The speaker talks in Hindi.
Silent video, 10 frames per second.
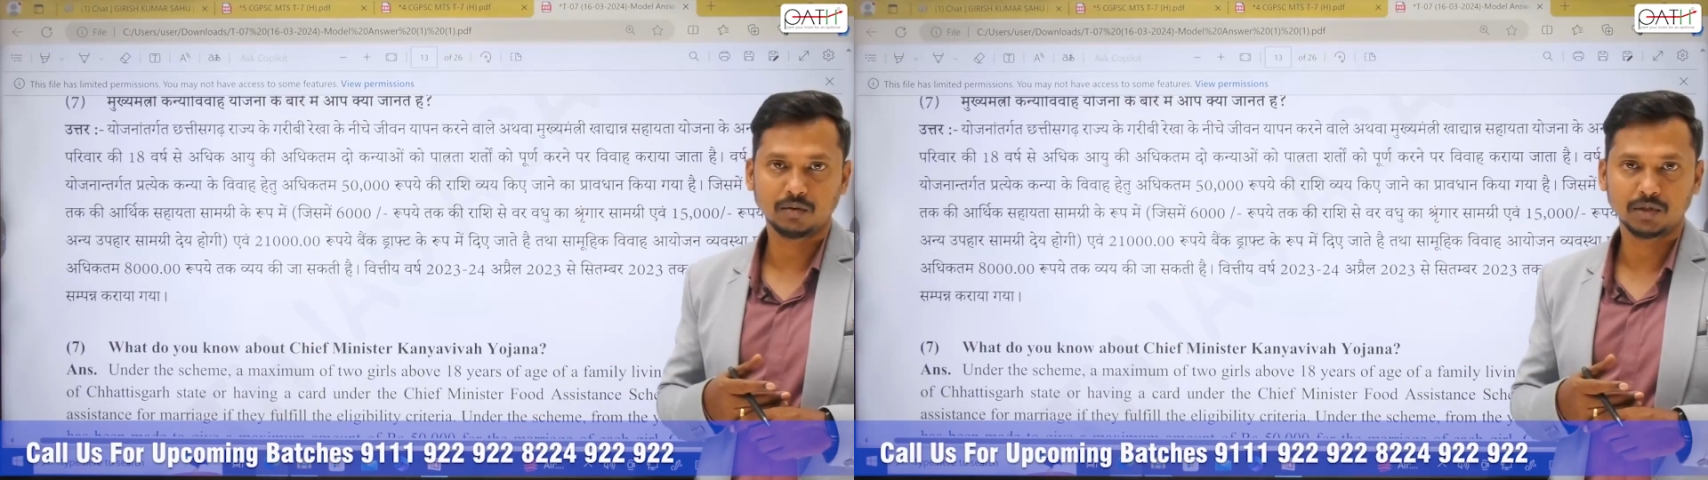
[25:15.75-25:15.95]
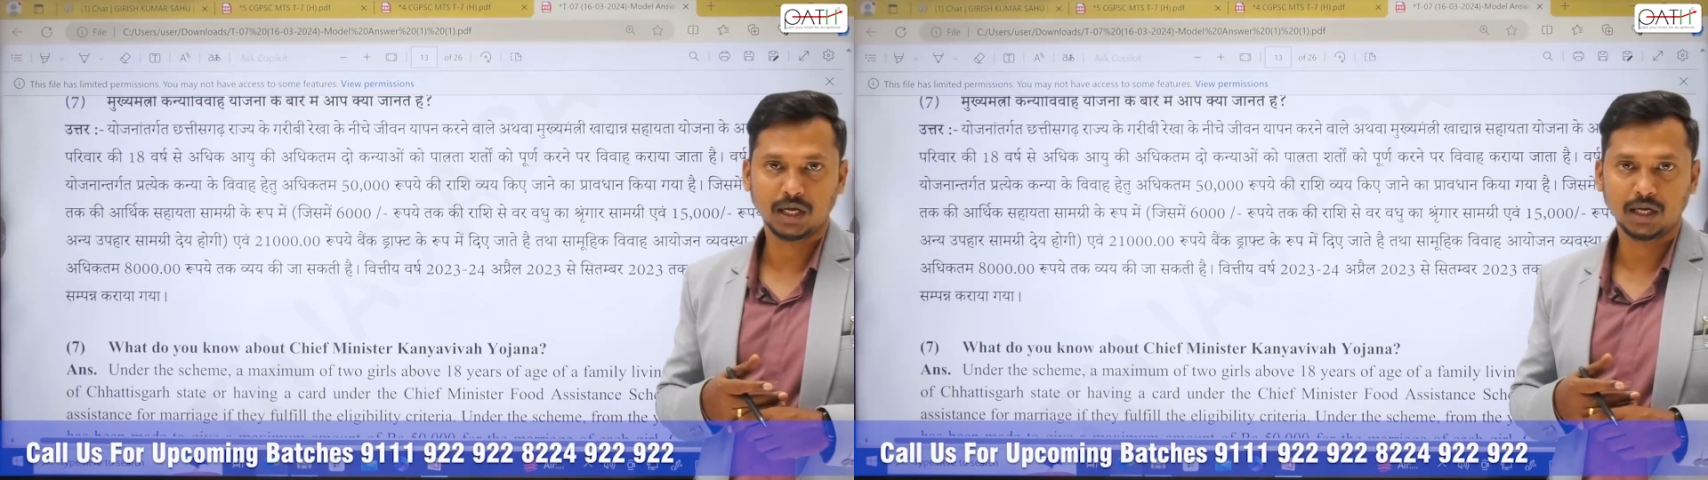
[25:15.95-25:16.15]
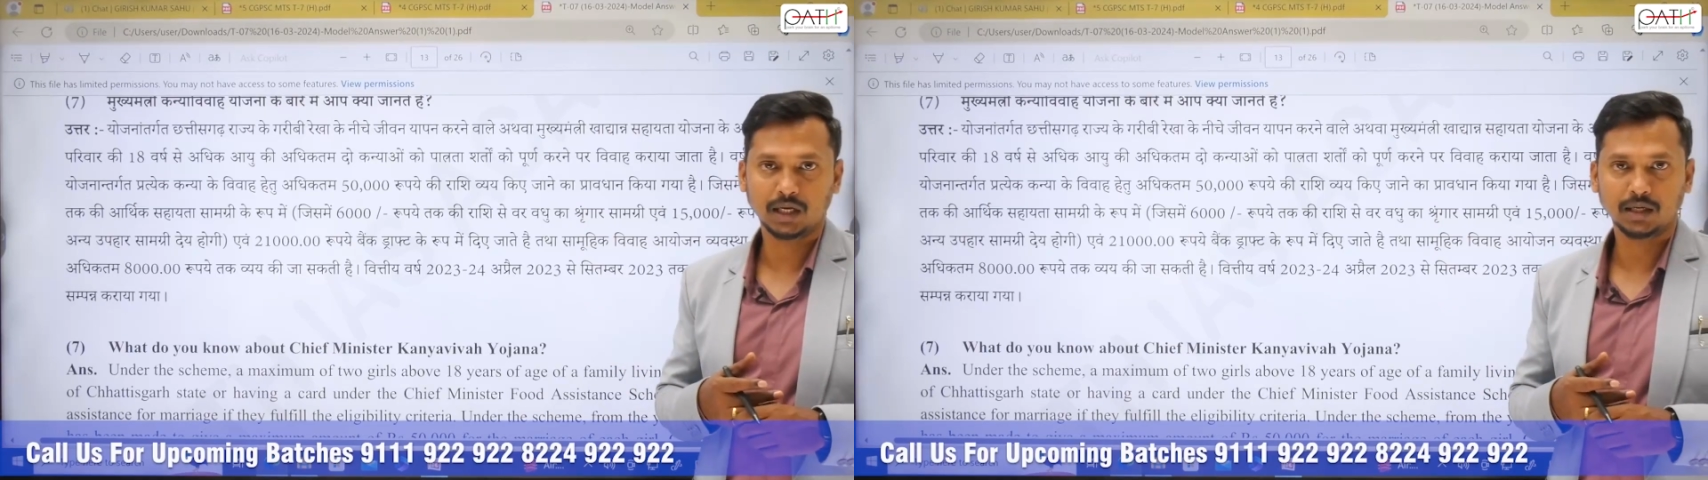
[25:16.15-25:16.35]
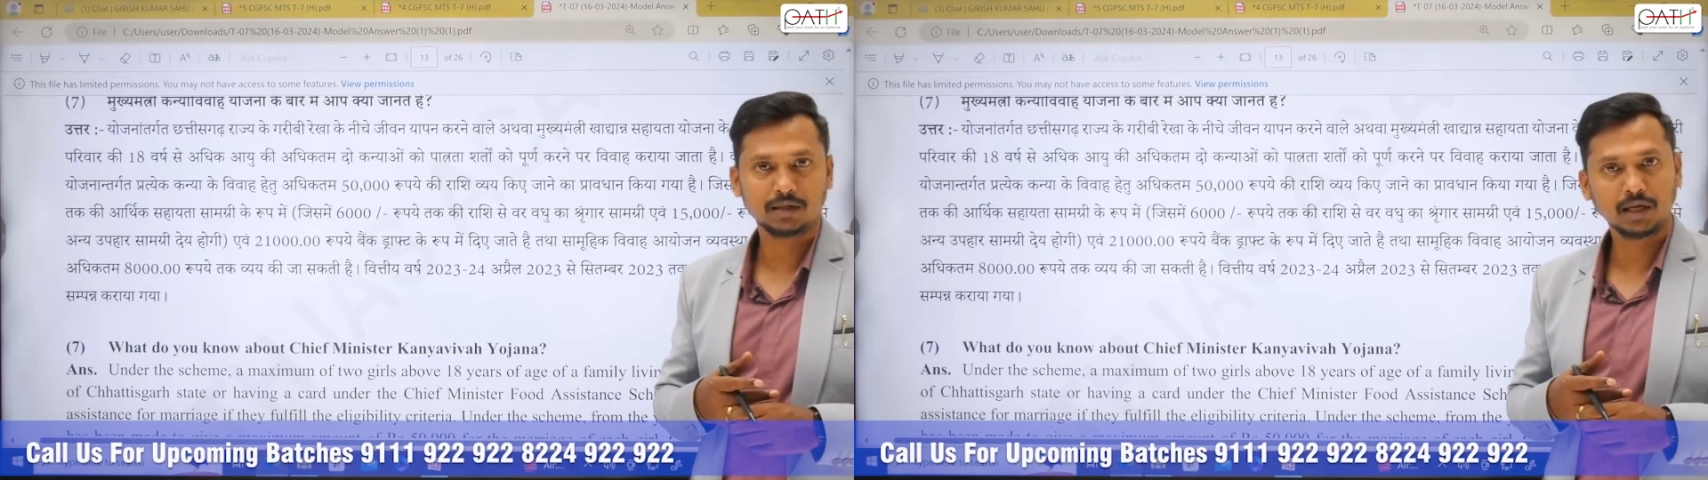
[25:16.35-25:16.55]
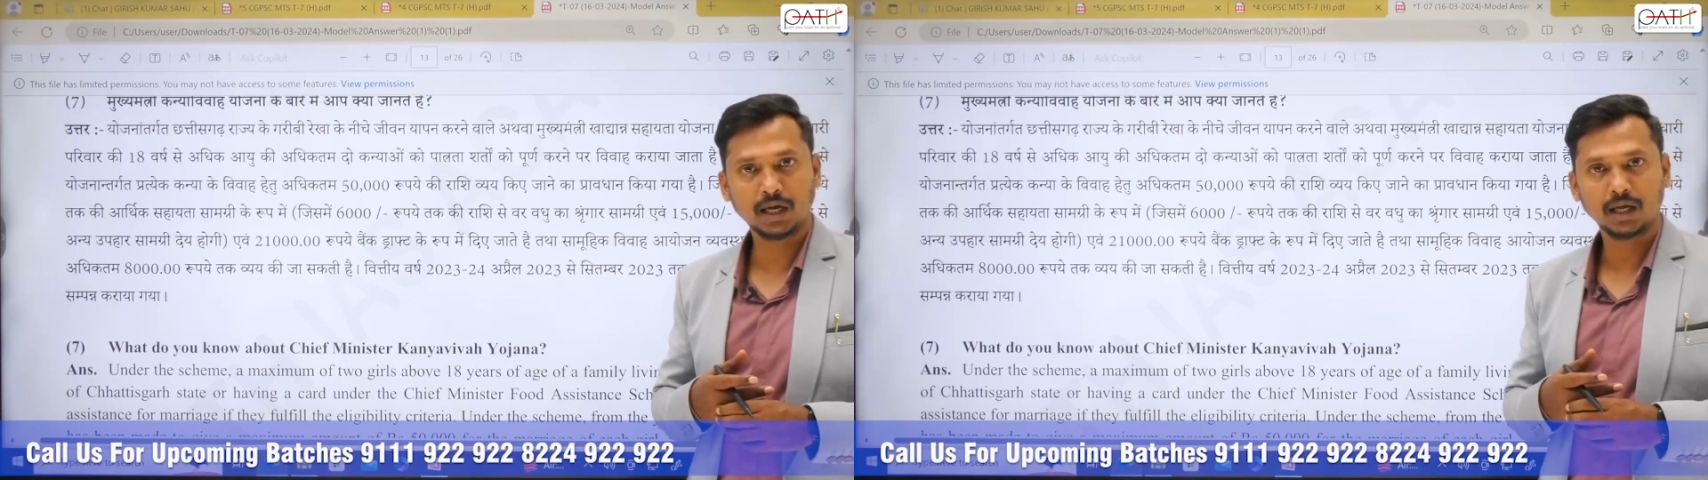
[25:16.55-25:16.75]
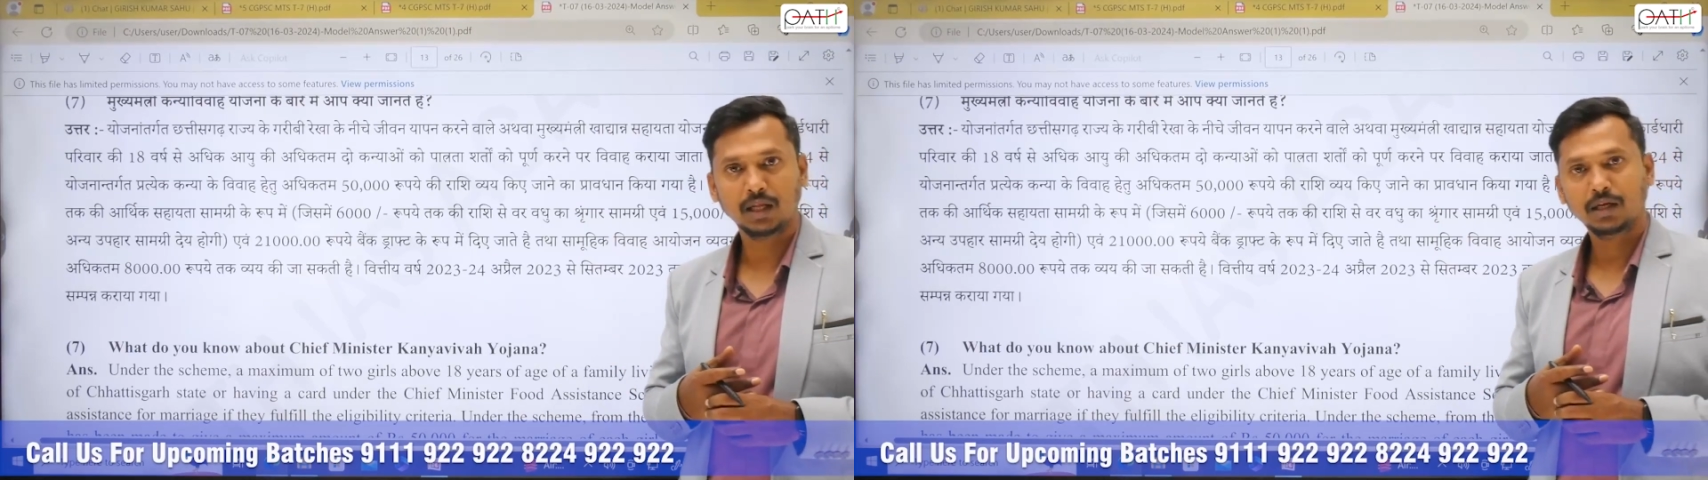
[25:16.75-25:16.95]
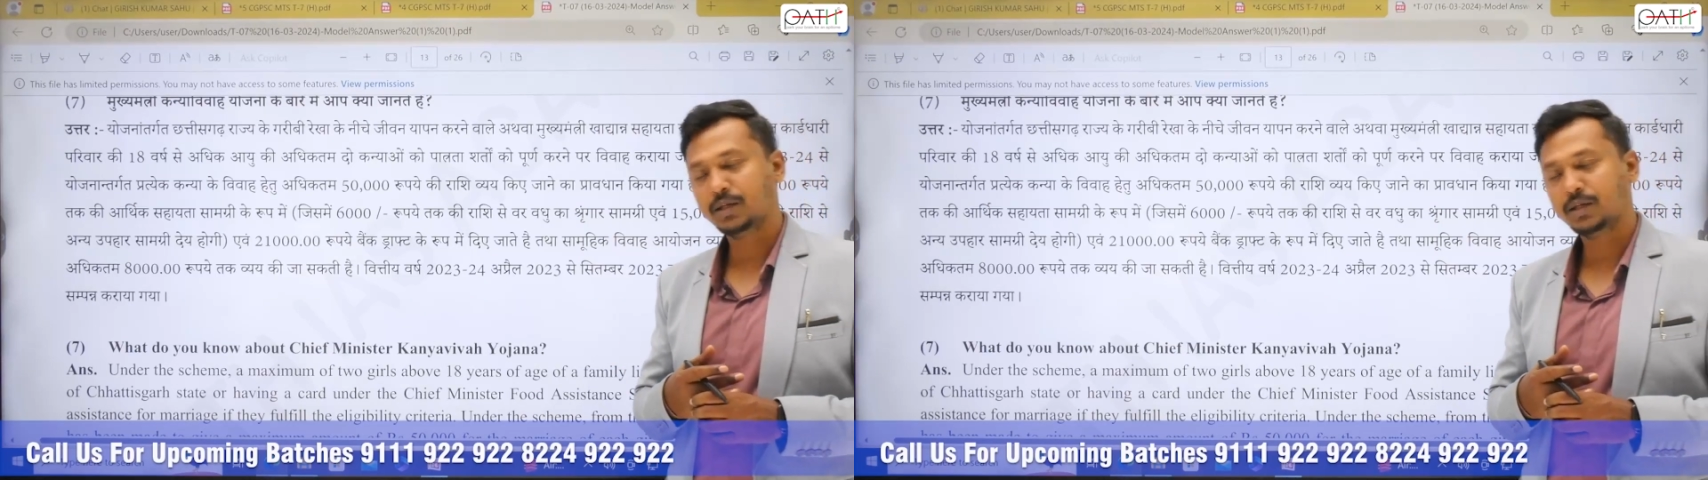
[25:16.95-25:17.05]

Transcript: हो जाएगी ठीक है